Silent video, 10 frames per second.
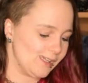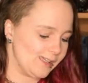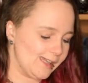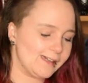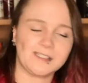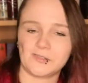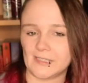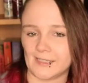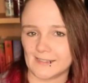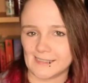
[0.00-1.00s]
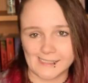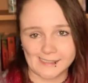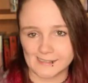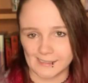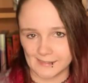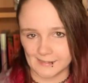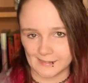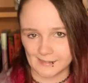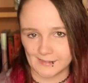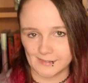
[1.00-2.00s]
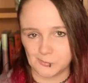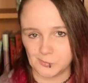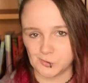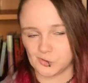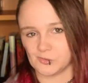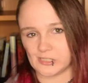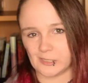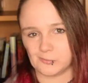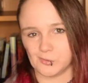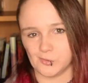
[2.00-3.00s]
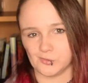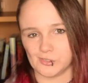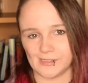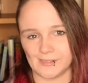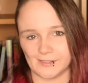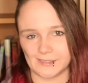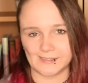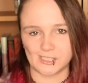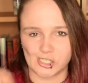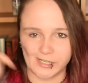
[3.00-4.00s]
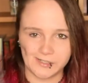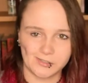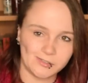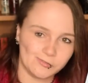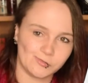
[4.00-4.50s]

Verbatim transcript: ja, deswegen kann es tatsächlich sein, dass ich dieses Buch zum Zeitpunkt äh, des Erscheinens,